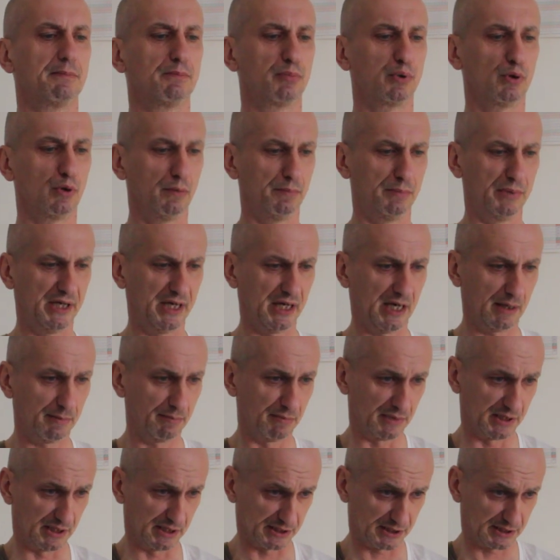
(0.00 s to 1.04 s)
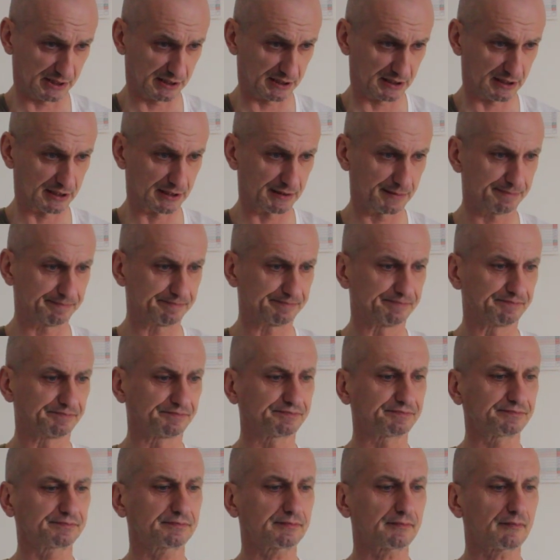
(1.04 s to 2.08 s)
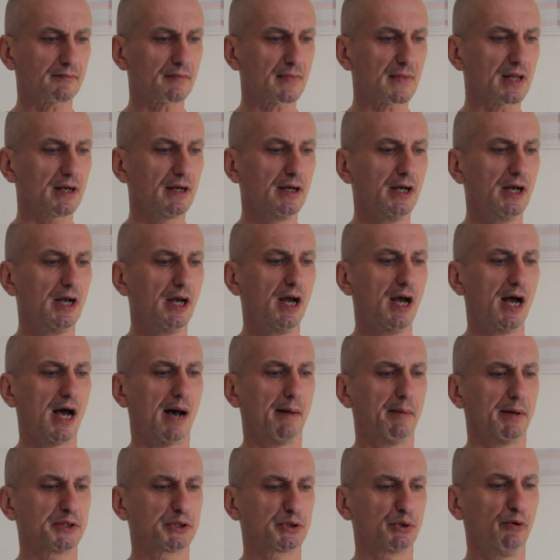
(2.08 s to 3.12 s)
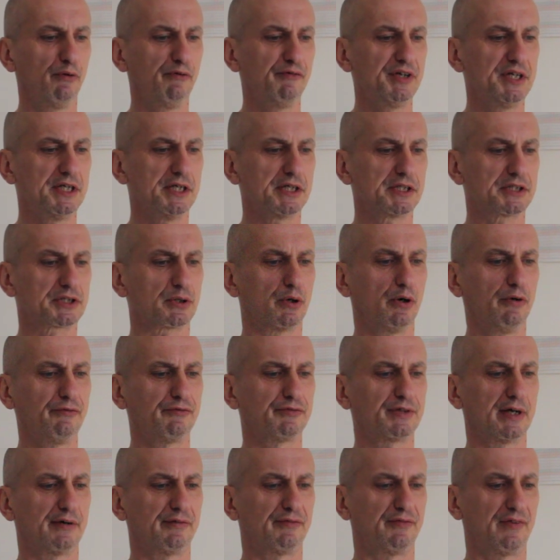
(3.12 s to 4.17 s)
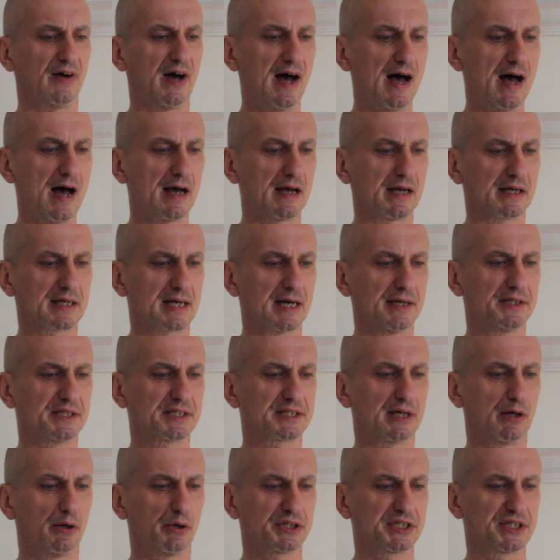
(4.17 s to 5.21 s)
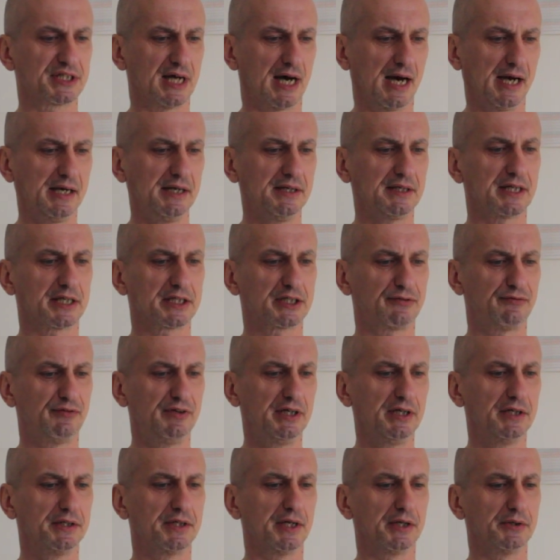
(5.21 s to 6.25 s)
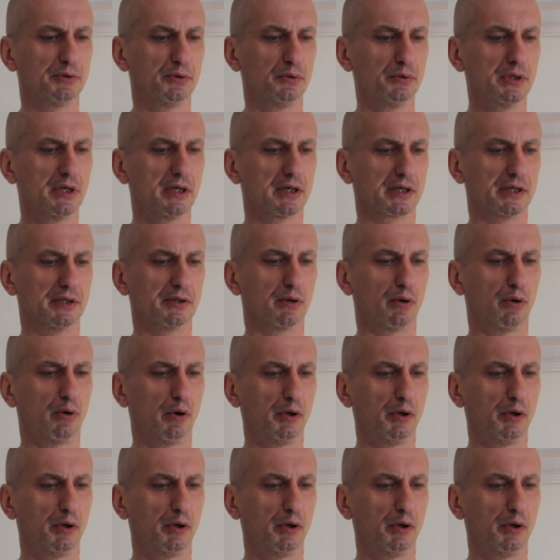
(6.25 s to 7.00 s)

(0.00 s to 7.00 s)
Problem ist. Aber so wie ich es oft erfahre, kann es auch sein, dass viele der jüngeren,